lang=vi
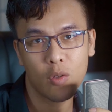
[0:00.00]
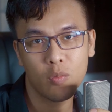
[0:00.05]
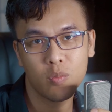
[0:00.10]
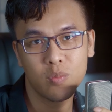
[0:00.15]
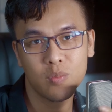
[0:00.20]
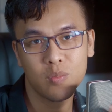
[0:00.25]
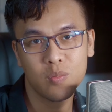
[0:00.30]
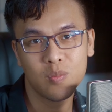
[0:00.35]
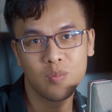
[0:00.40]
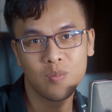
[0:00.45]

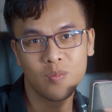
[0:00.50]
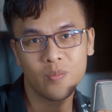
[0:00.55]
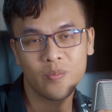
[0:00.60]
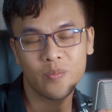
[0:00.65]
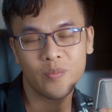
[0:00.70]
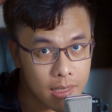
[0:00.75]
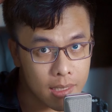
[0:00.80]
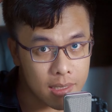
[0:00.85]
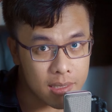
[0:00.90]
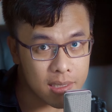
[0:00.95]
Khung.
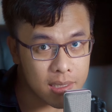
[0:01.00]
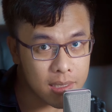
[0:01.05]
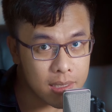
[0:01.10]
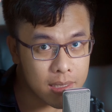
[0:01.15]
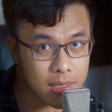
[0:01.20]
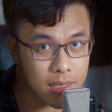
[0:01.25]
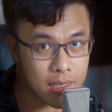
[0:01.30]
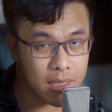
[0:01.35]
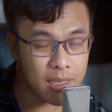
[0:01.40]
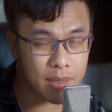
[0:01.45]
Lần
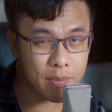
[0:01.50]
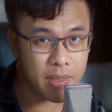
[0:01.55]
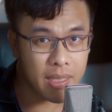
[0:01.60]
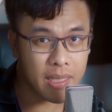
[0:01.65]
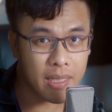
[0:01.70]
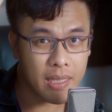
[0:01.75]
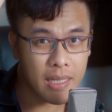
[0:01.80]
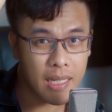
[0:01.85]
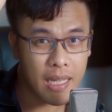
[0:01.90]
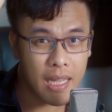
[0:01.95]
trước à,
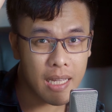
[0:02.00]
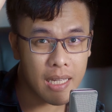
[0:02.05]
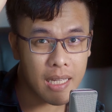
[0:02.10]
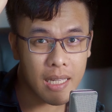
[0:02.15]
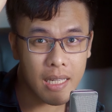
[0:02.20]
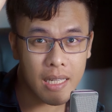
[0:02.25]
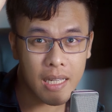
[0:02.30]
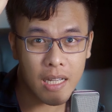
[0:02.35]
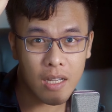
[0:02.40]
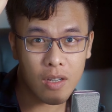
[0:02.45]
mình hát
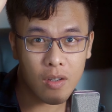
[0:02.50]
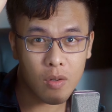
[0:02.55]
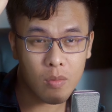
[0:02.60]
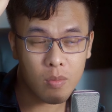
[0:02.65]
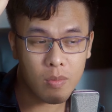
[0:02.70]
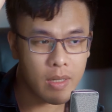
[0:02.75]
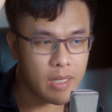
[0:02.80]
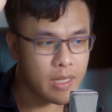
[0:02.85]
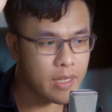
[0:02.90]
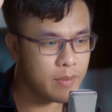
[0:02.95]
cái ca
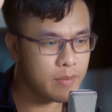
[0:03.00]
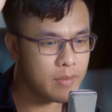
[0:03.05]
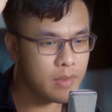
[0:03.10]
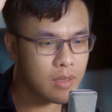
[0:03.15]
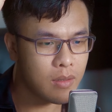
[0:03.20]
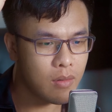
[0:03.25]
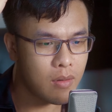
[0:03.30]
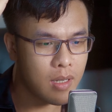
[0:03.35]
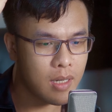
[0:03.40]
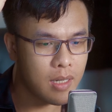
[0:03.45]
khúc à,
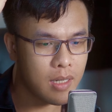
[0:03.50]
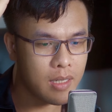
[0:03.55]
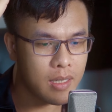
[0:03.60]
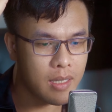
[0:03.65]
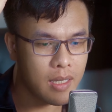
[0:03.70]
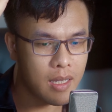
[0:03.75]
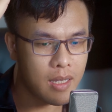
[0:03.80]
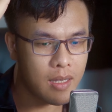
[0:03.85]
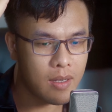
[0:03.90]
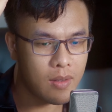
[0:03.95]
Bước qua đời
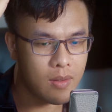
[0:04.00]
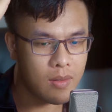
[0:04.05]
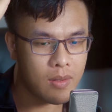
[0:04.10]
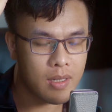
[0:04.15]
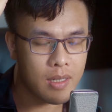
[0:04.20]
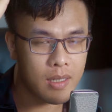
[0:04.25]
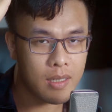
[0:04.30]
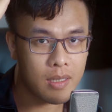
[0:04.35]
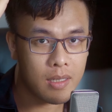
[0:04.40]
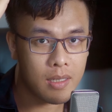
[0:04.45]
nhau
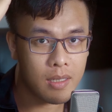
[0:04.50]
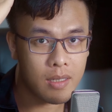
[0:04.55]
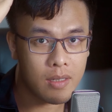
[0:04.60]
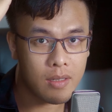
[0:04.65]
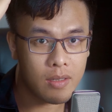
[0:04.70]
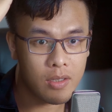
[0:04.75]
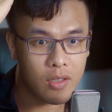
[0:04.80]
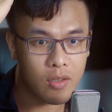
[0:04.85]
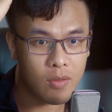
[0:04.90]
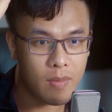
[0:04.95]
á,
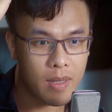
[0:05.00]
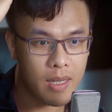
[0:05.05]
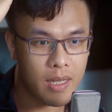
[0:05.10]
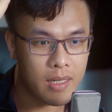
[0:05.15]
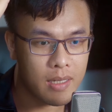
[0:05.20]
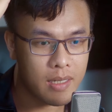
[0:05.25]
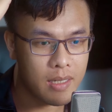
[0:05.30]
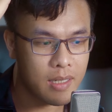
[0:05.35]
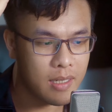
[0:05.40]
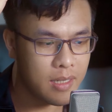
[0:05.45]
có nhiều
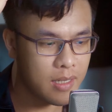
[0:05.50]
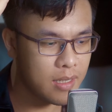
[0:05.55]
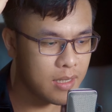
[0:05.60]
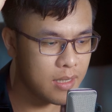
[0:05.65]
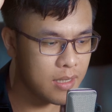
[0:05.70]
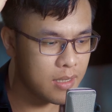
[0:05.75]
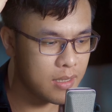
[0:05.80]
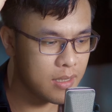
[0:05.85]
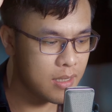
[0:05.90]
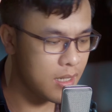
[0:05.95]
bạn
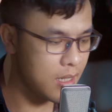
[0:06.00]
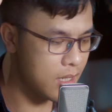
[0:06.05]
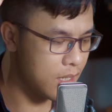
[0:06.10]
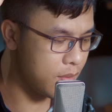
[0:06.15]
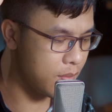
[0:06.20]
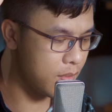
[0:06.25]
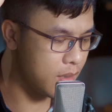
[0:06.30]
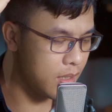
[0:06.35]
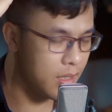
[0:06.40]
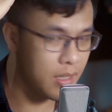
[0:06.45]
à,
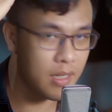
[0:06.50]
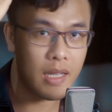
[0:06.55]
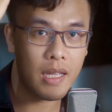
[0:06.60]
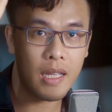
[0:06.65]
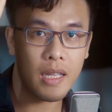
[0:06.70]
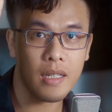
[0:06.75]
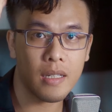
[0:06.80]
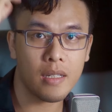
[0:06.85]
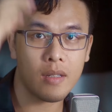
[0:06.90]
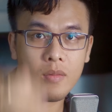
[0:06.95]
chê mình
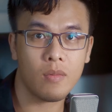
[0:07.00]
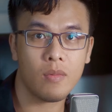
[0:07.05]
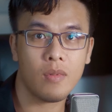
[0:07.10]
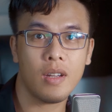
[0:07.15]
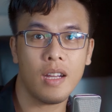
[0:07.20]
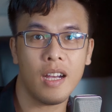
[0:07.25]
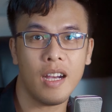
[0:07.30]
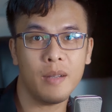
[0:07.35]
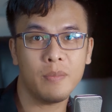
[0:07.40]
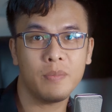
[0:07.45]
hát không
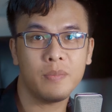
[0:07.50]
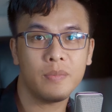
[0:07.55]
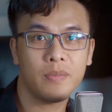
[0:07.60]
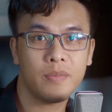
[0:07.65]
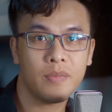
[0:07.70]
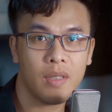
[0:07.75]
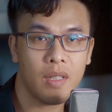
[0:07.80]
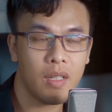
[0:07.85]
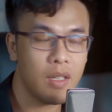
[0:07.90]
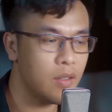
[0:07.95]
có hợp
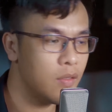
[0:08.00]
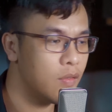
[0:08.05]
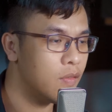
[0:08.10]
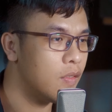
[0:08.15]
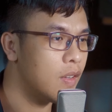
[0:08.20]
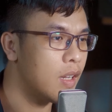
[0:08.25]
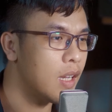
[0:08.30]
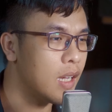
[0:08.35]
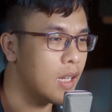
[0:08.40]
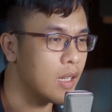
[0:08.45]

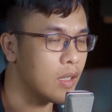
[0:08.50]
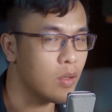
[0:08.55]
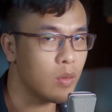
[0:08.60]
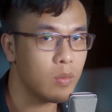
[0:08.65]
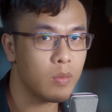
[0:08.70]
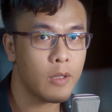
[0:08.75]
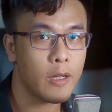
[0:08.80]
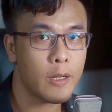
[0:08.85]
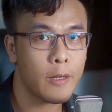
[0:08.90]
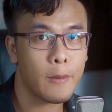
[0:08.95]
và
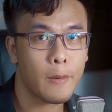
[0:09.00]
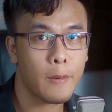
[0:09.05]
cũng